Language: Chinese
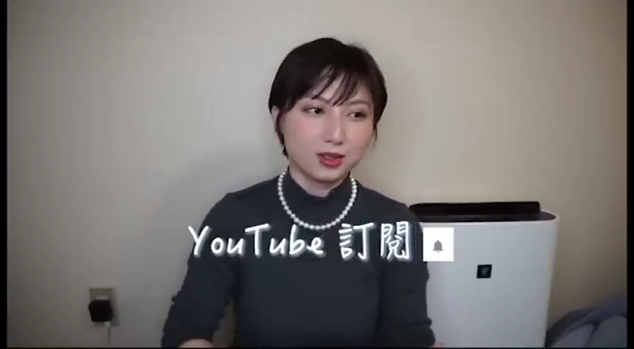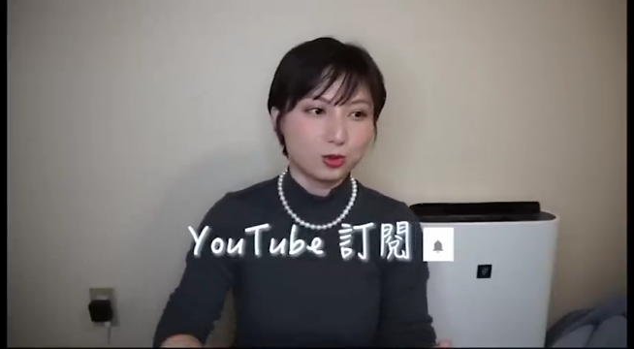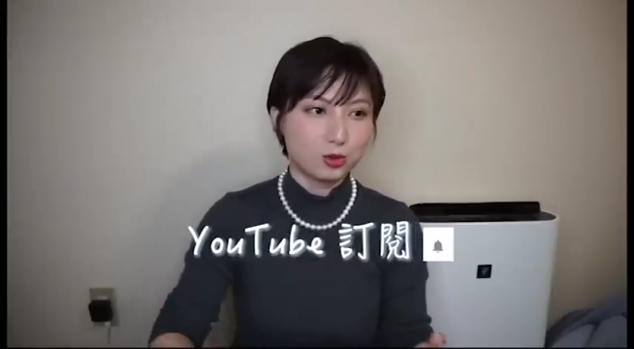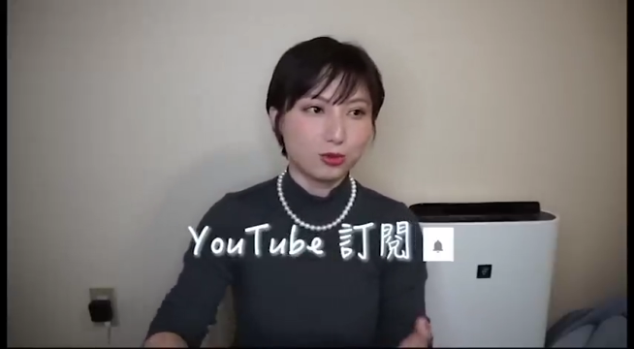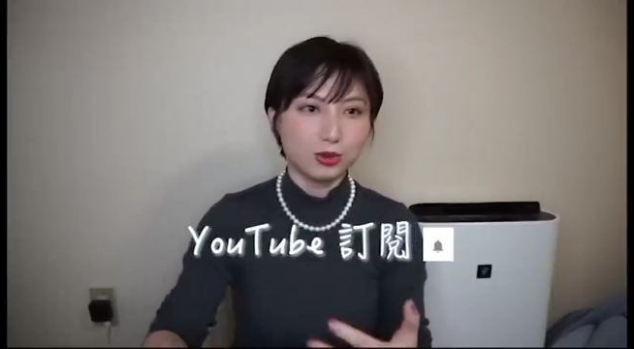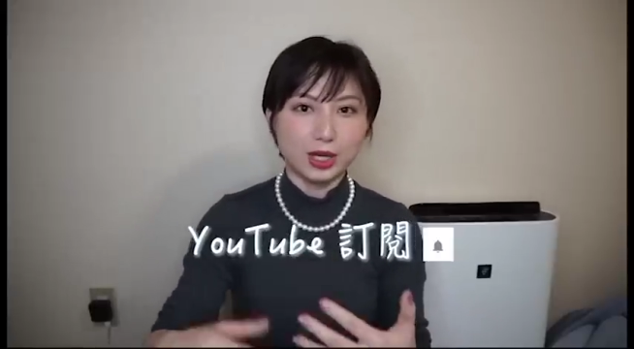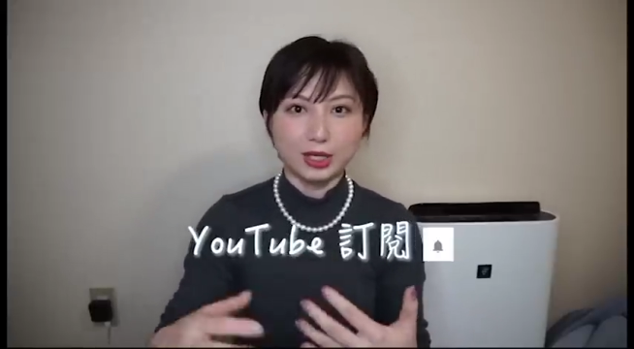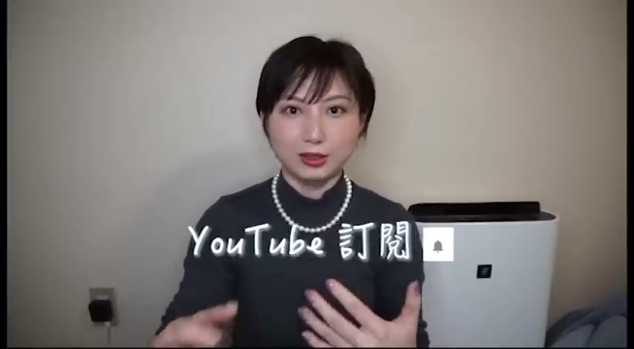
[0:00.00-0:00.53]

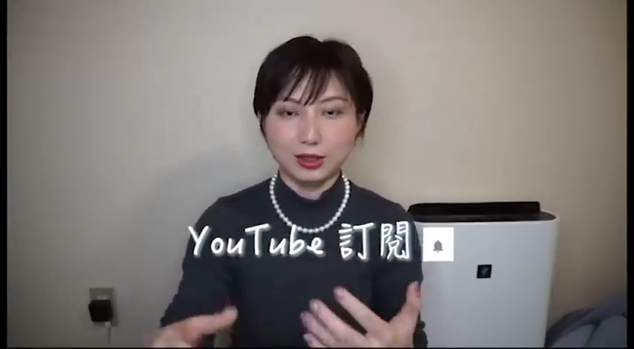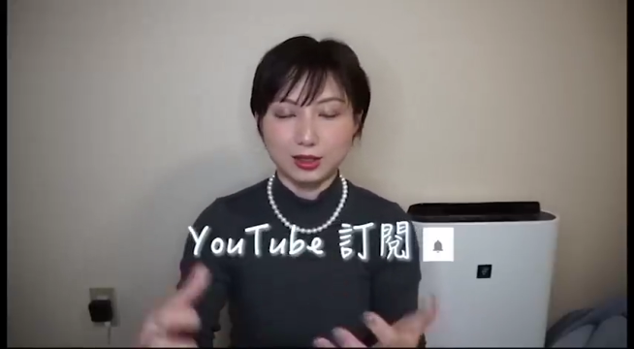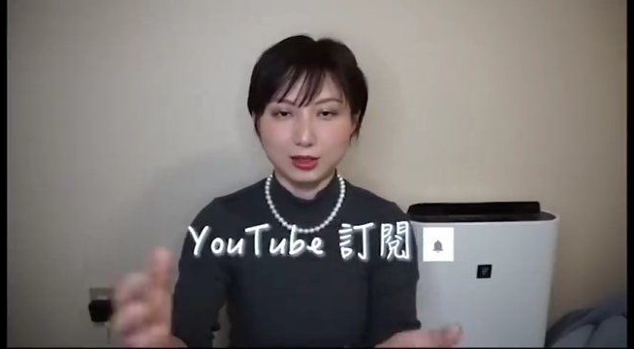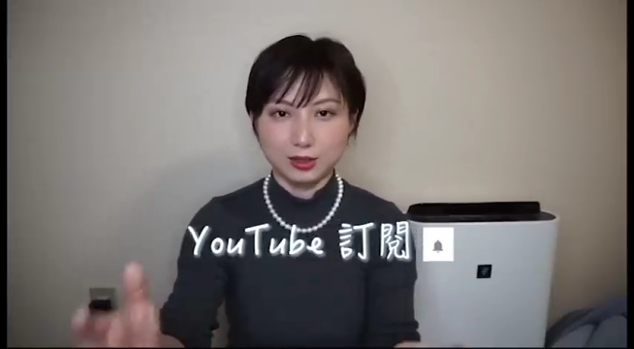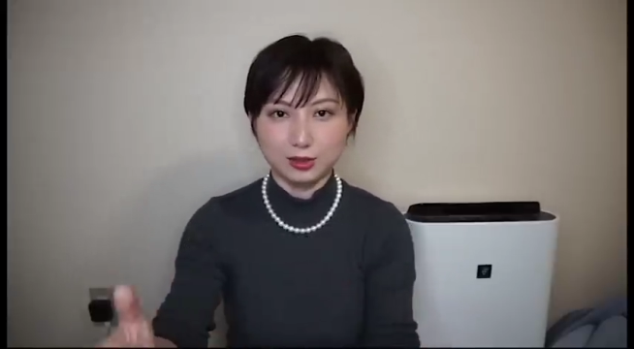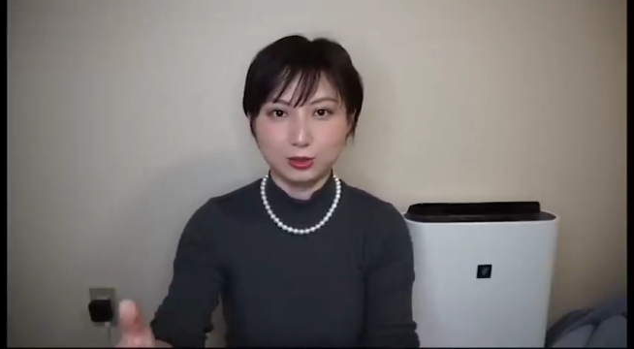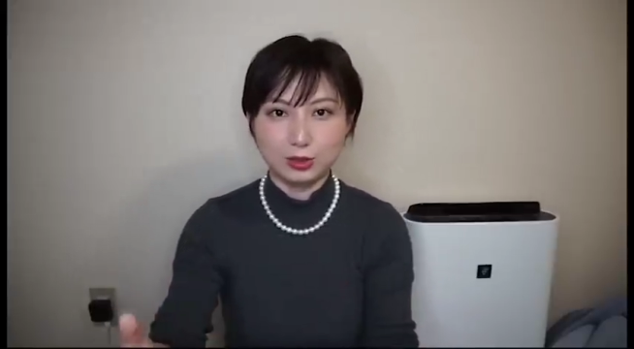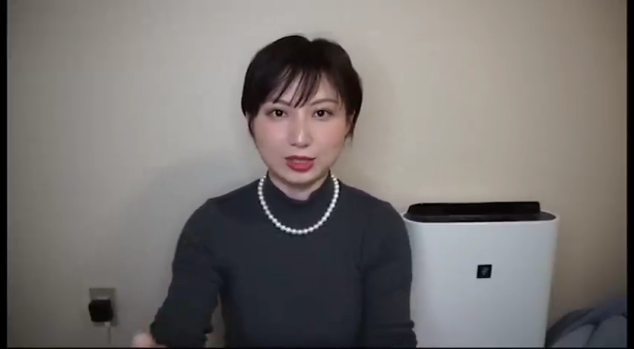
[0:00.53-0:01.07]
出来的，
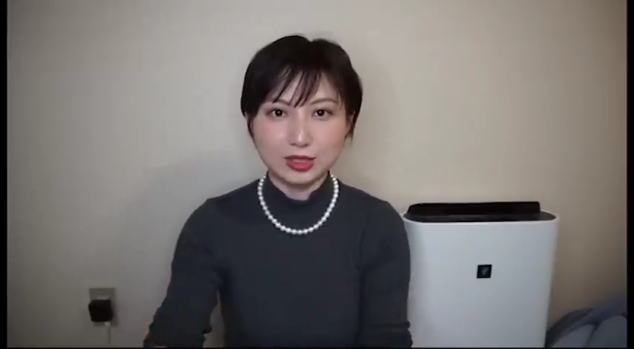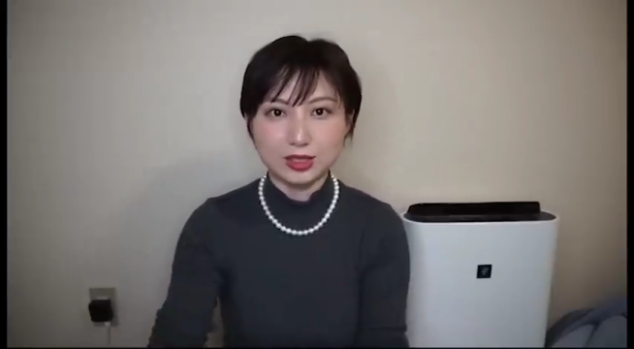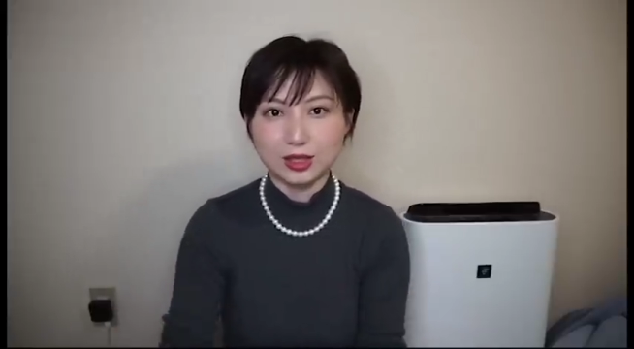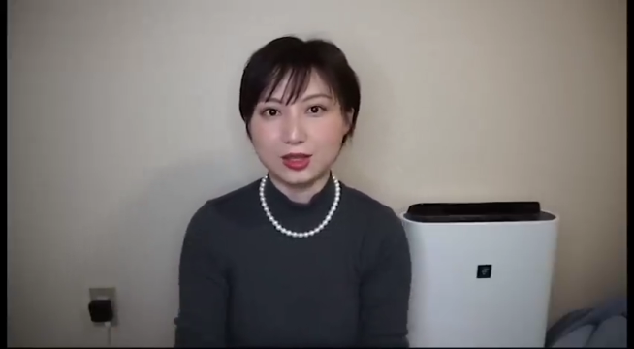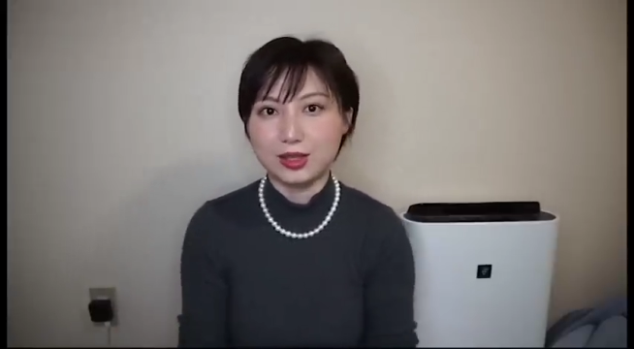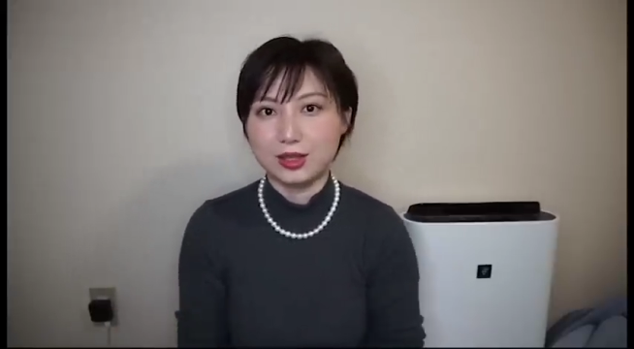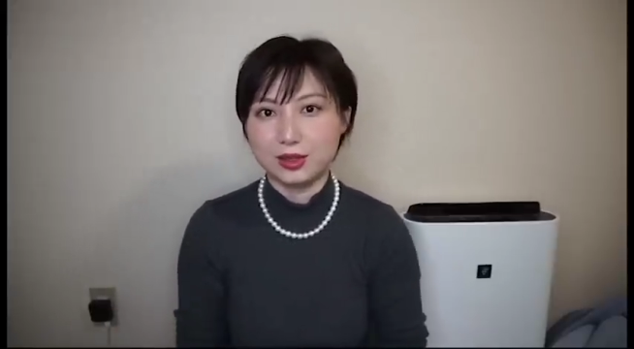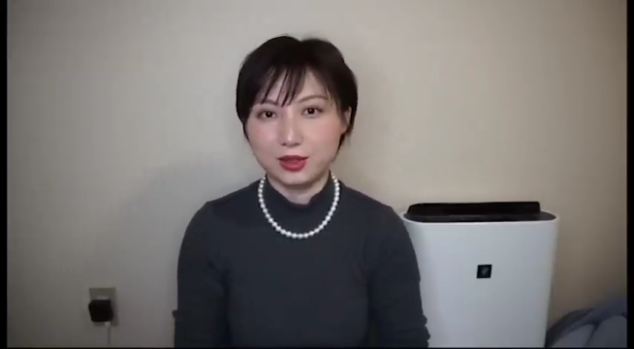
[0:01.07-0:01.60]
嗯，提
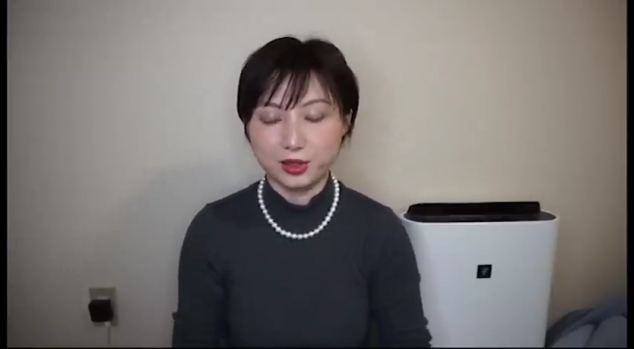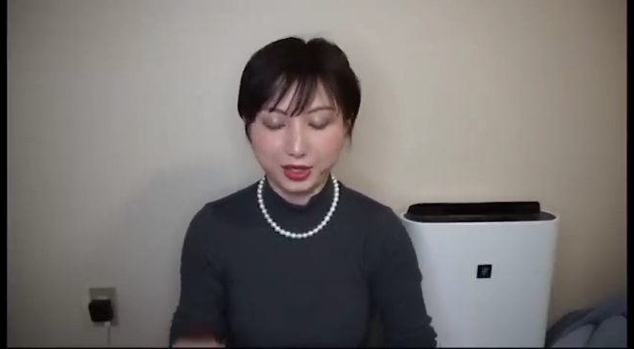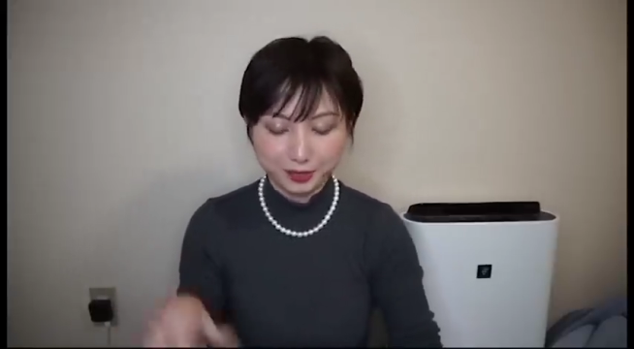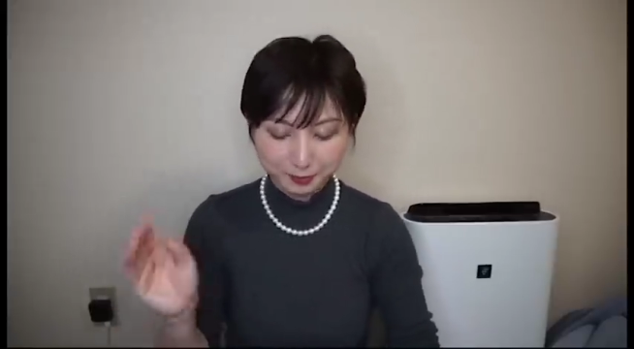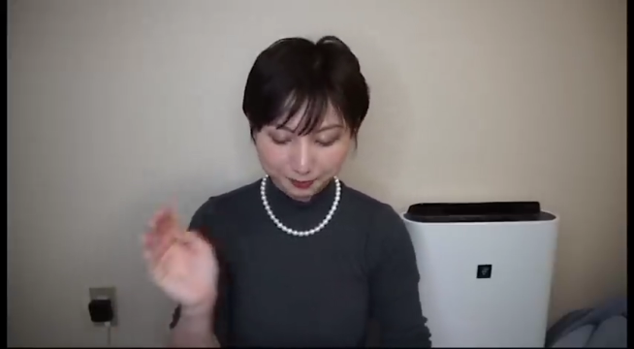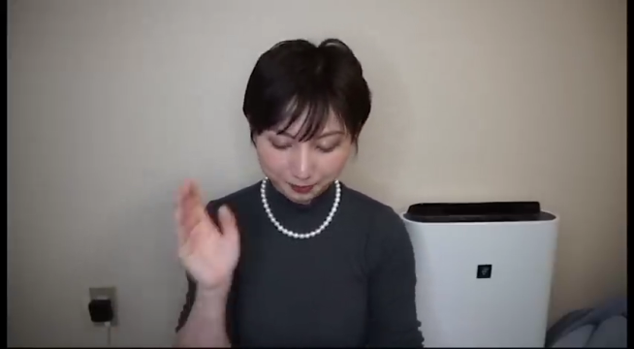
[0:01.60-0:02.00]
醒你，OK。